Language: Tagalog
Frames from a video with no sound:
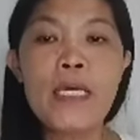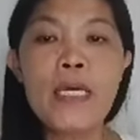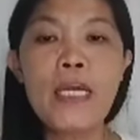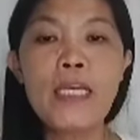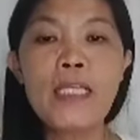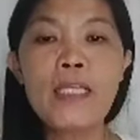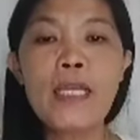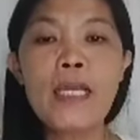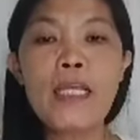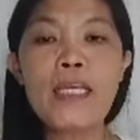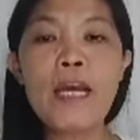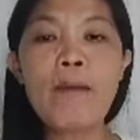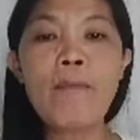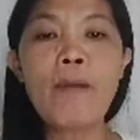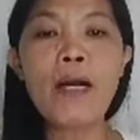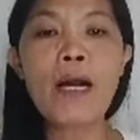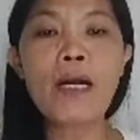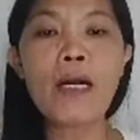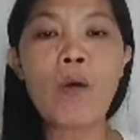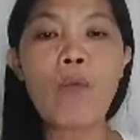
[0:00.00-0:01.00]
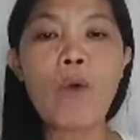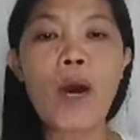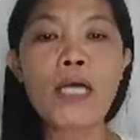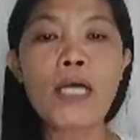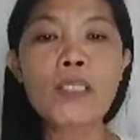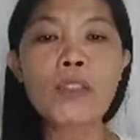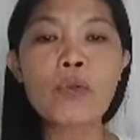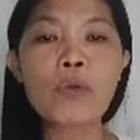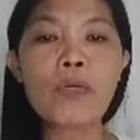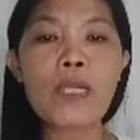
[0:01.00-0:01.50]
Hindi niya
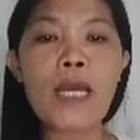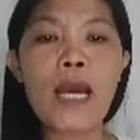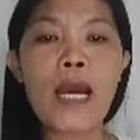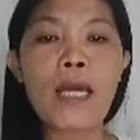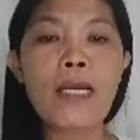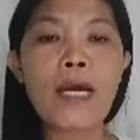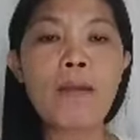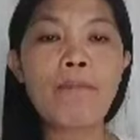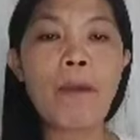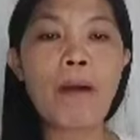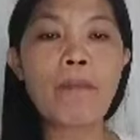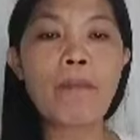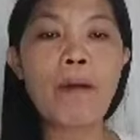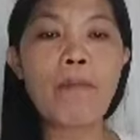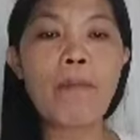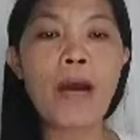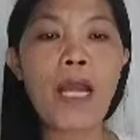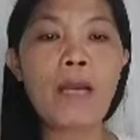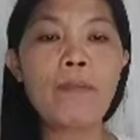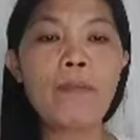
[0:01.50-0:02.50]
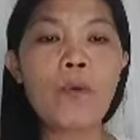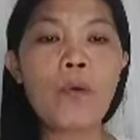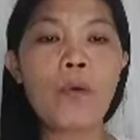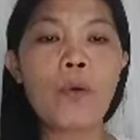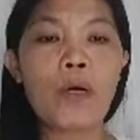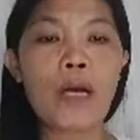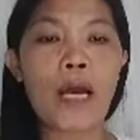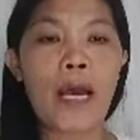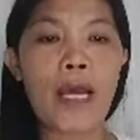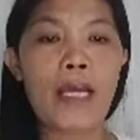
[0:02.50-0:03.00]
magagawang suklian ang pagmamahal
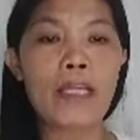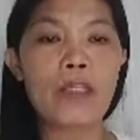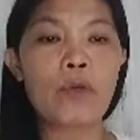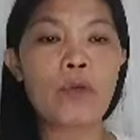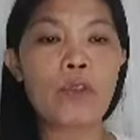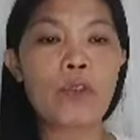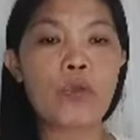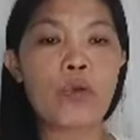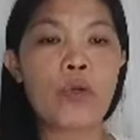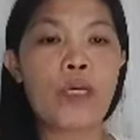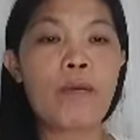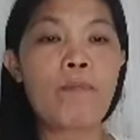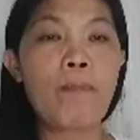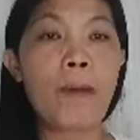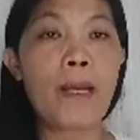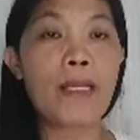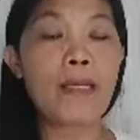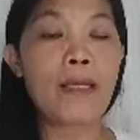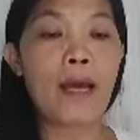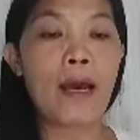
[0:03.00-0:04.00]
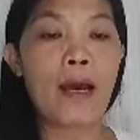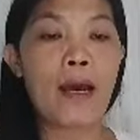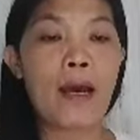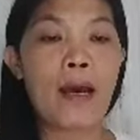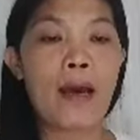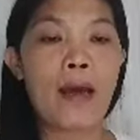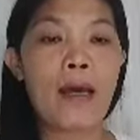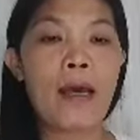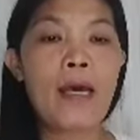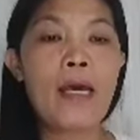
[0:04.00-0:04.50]
mo kahit gustuhin pa
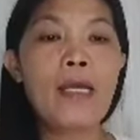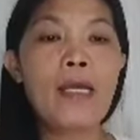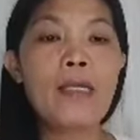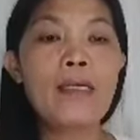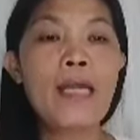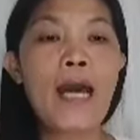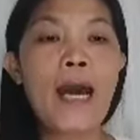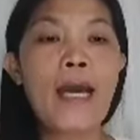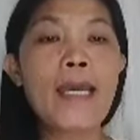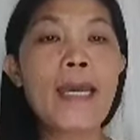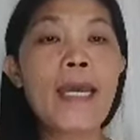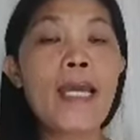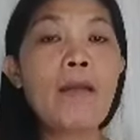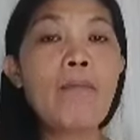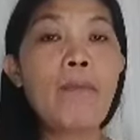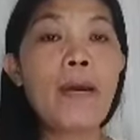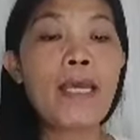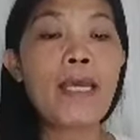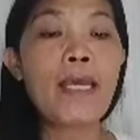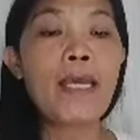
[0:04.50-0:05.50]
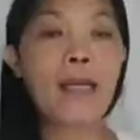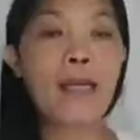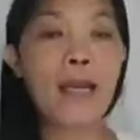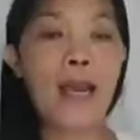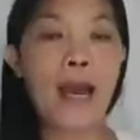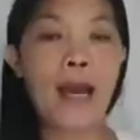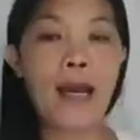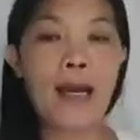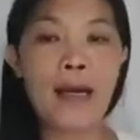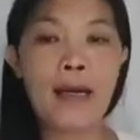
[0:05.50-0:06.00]
niya. Dahil may
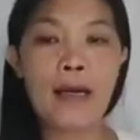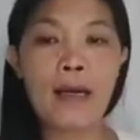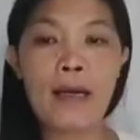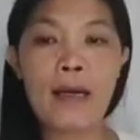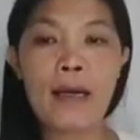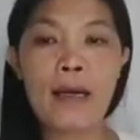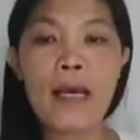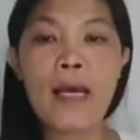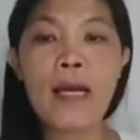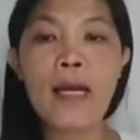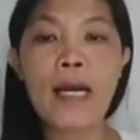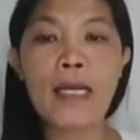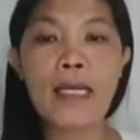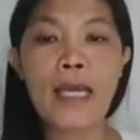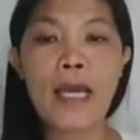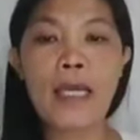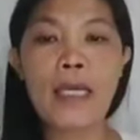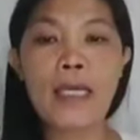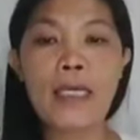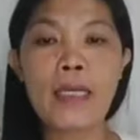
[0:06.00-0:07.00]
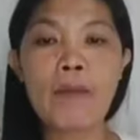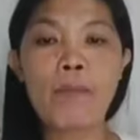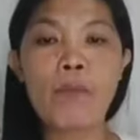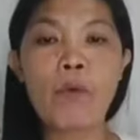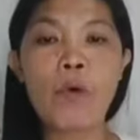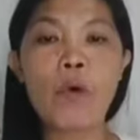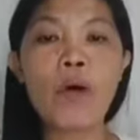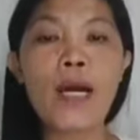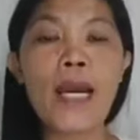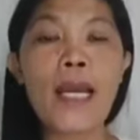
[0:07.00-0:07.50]
hadlang. Kaya hindi
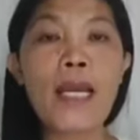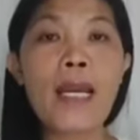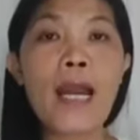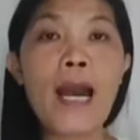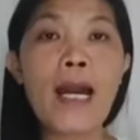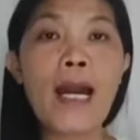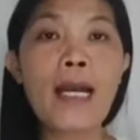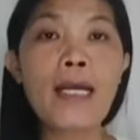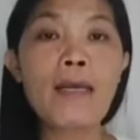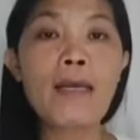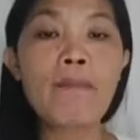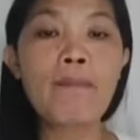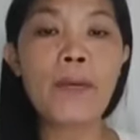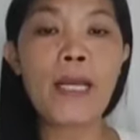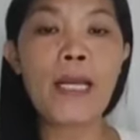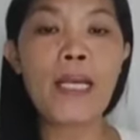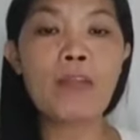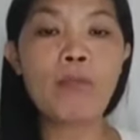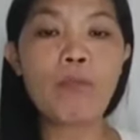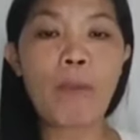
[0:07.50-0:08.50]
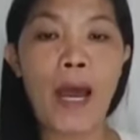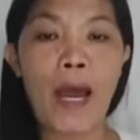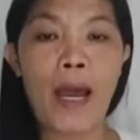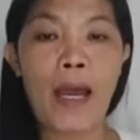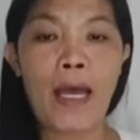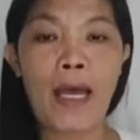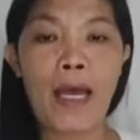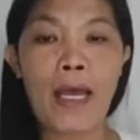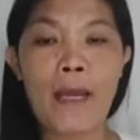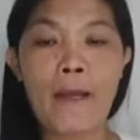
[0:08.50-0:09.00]
mo kailangang ipilit
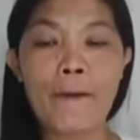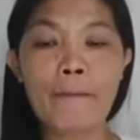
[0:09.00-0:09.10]
pa